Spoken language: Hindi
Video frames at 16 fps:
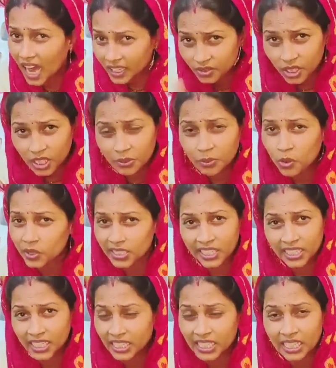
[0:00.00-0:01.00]
आज तोरे मौगी
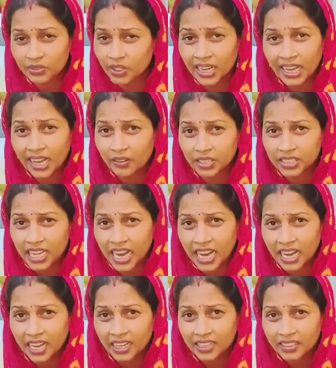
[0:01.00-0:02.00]
का अटैक में होता
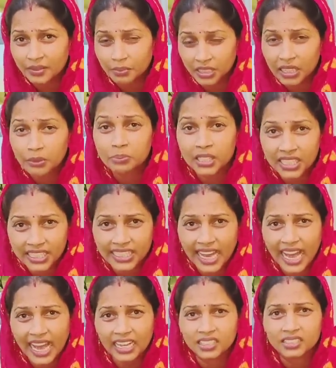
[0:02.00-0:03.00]
मतलब मिर्गी
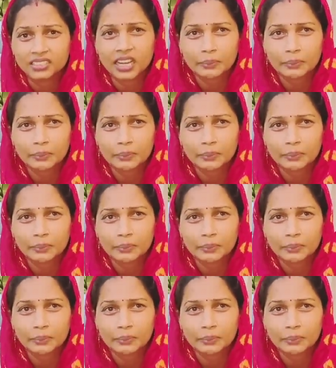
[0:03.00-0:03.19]
यार